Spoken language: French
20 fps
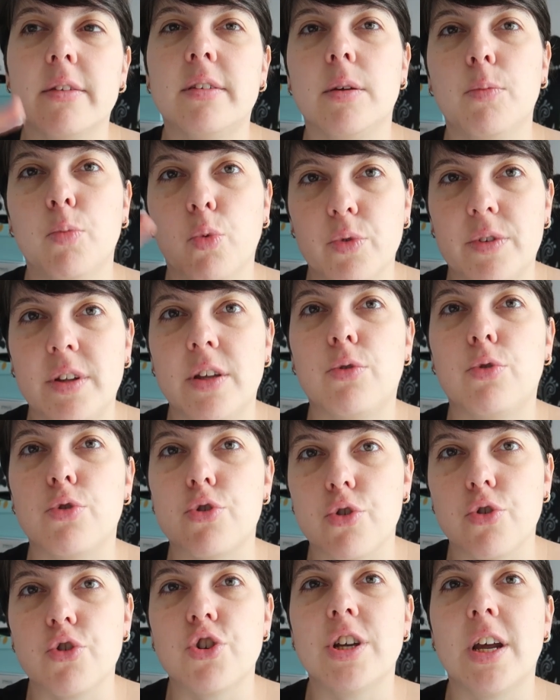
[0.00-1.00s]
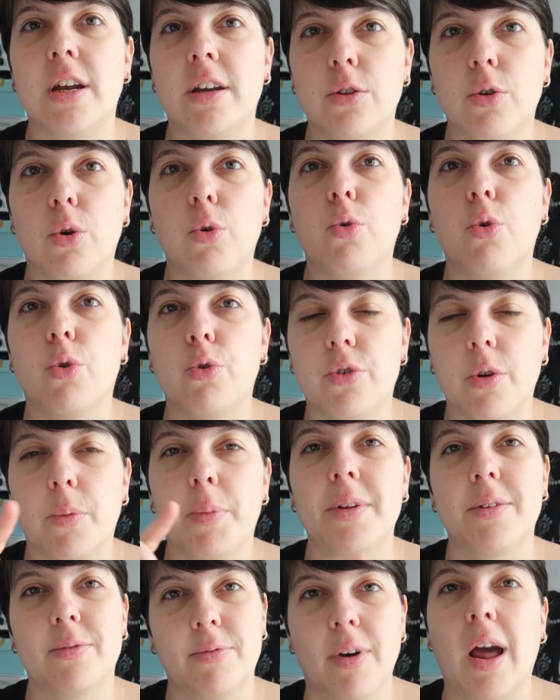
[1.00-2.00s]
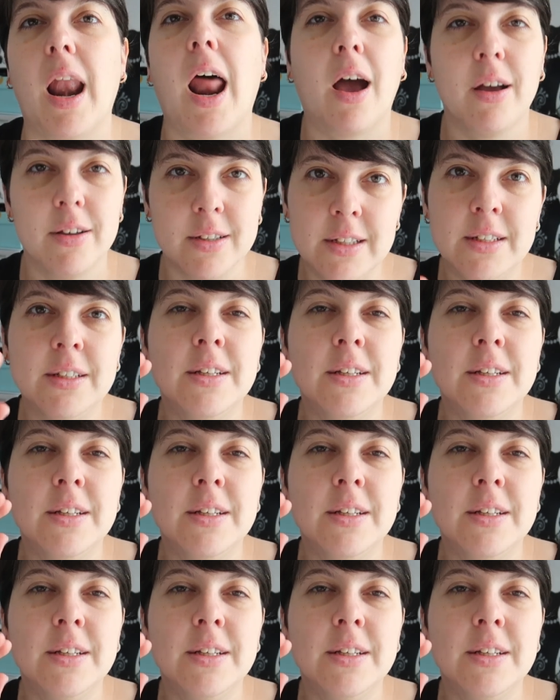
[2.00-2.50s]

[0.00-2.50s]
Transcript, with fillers: C'est monter, se changer, aller dans l'eau, ressortir. Voilà.